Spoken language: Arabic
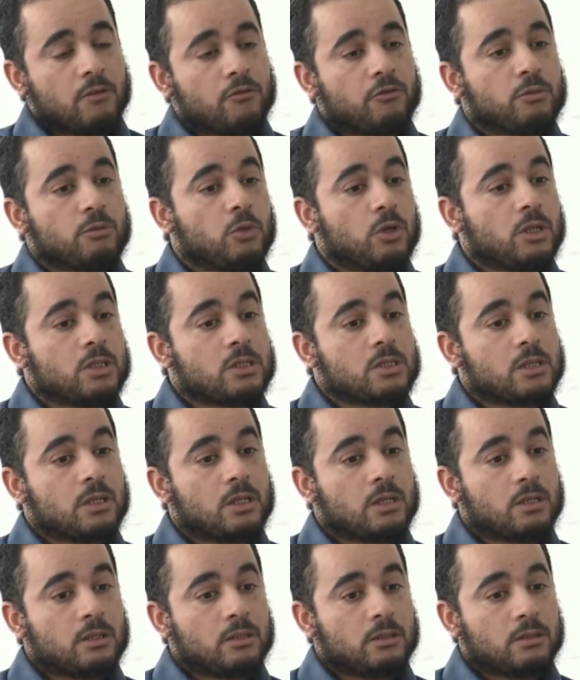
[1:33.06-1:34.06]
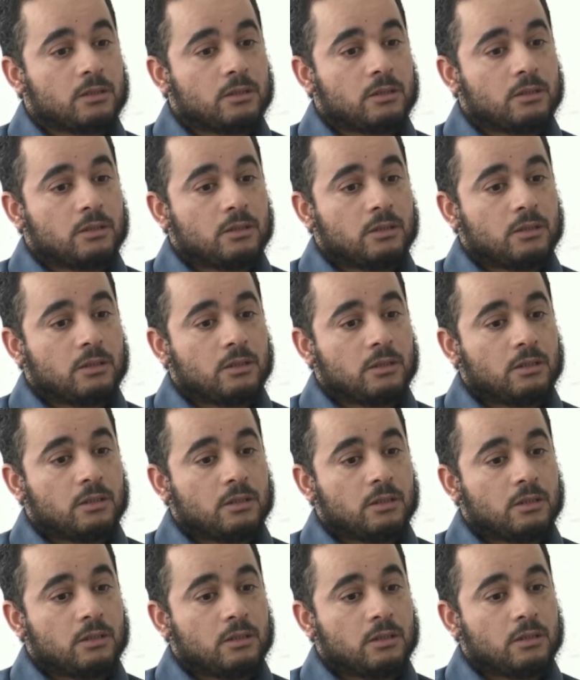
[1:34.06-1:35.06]
في المعسكر
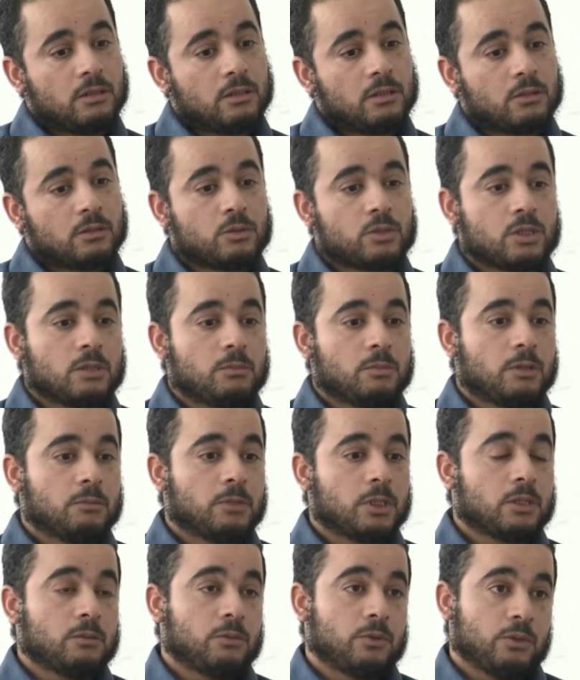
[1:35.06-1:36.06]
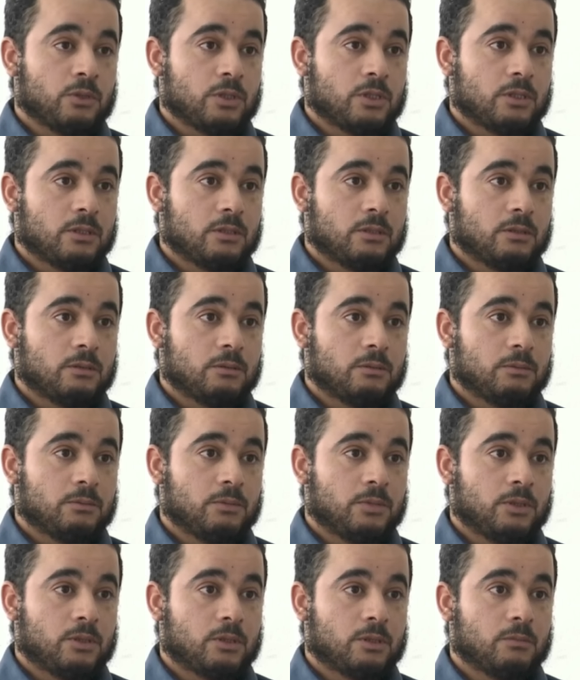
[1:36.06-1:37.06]
آه، قتيبة ما قبلوش
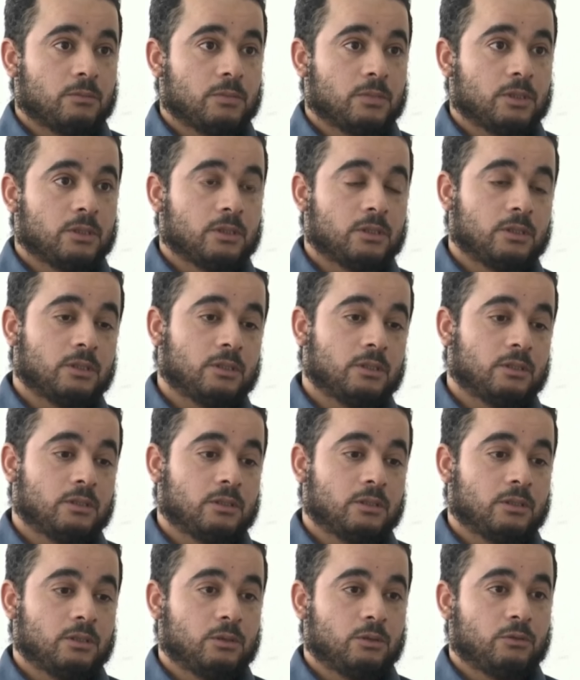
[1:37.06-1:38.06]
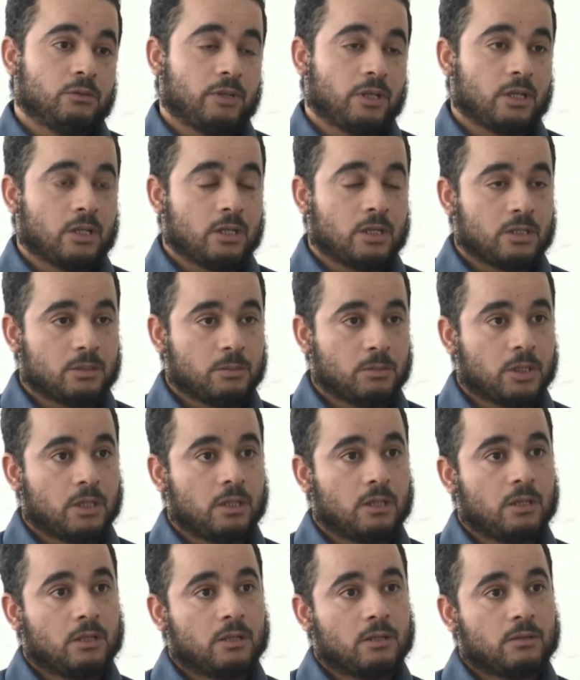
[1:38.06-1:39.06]
بحكم آه، عنده فقرات
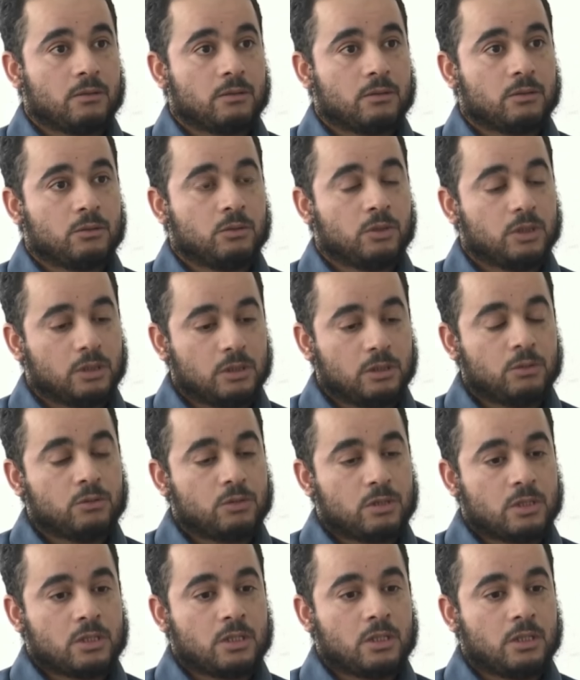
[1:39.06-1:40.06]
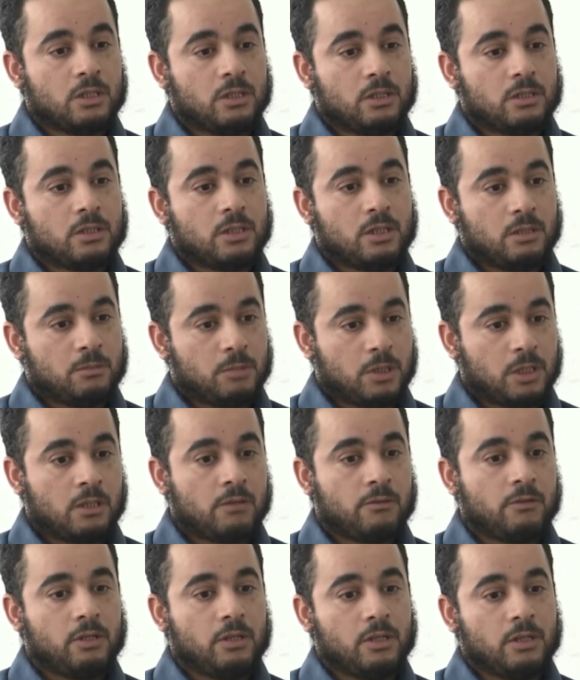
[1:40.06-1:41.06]
مريض وعنده الدوسي صحيح تاع مريض
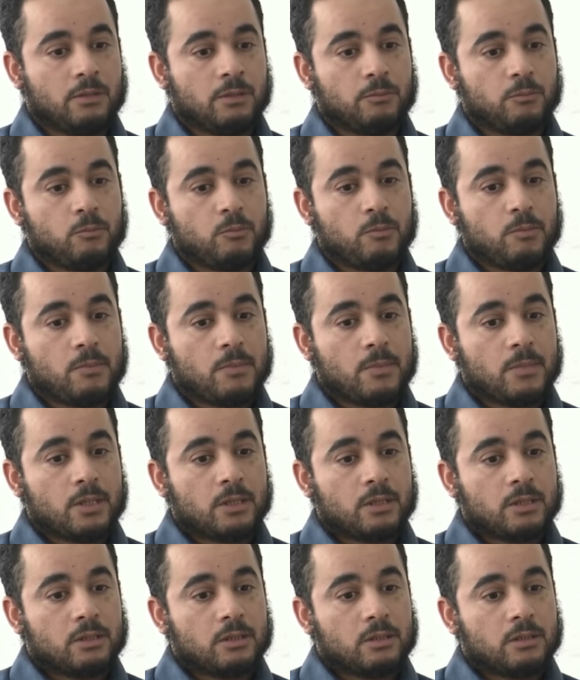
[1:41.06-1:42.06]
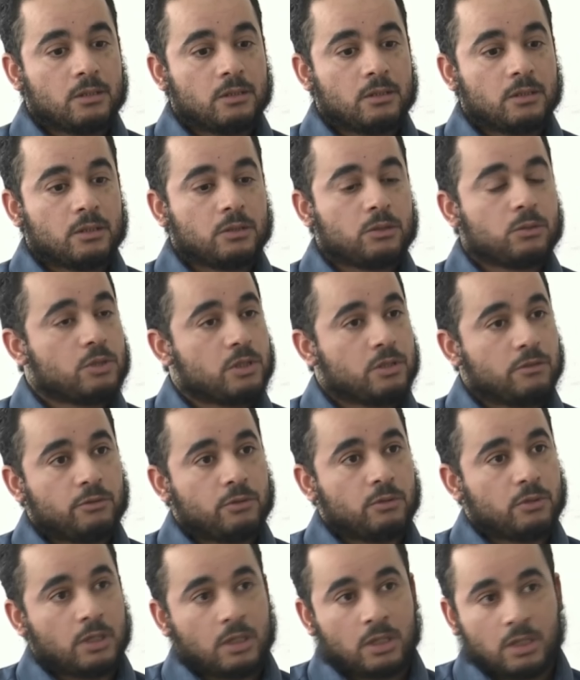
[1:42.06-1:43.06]
فعلا آه، عطوه
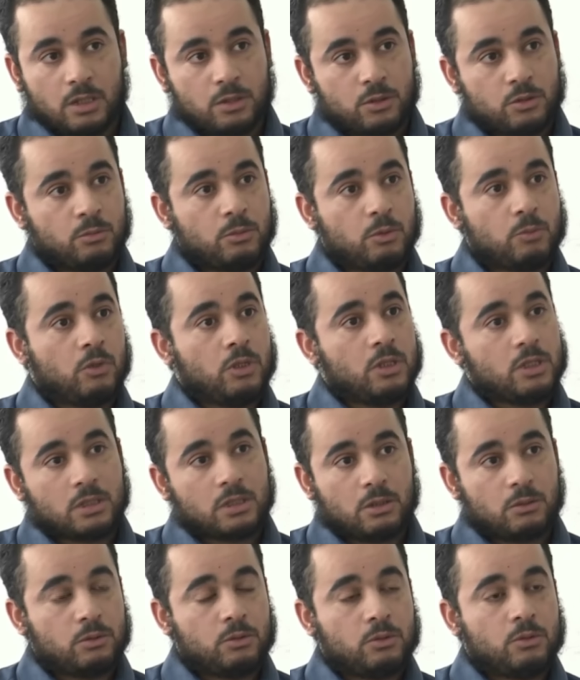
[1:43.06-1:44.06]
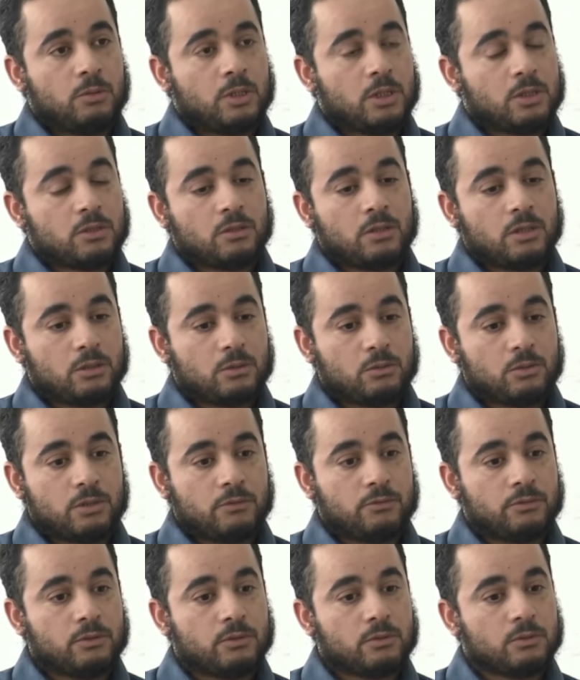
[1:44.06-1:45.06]
شيفور خرجوه من المعسكر ودوه بلاصه اخرى عطوه
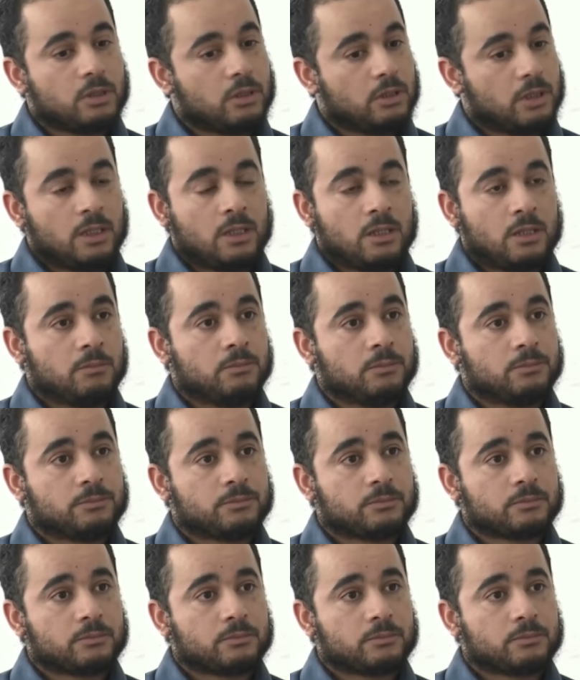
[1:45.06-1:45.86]
شيفور وانا قعدت ثم